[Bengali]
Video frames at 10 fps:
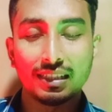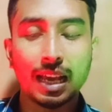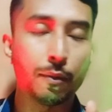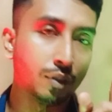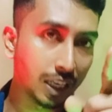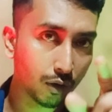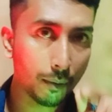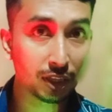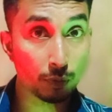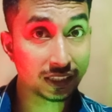যেমন দেখো
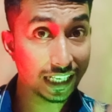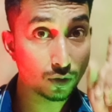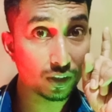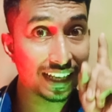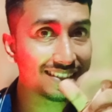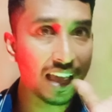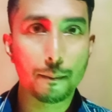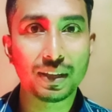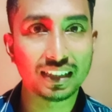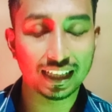আমি তোমাদেরকে একটু
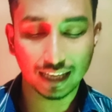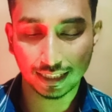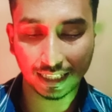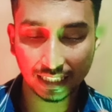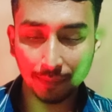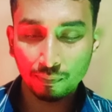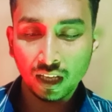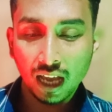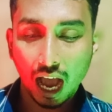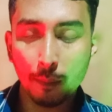এক্সাম্পল দিয়ে দেখিয়ে দিই
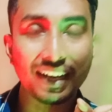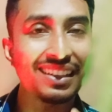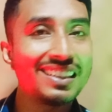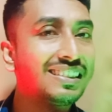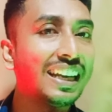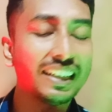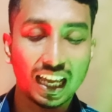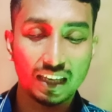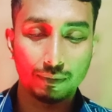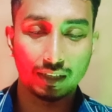আমার রিসেন্ট
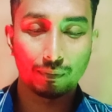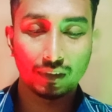টাইমে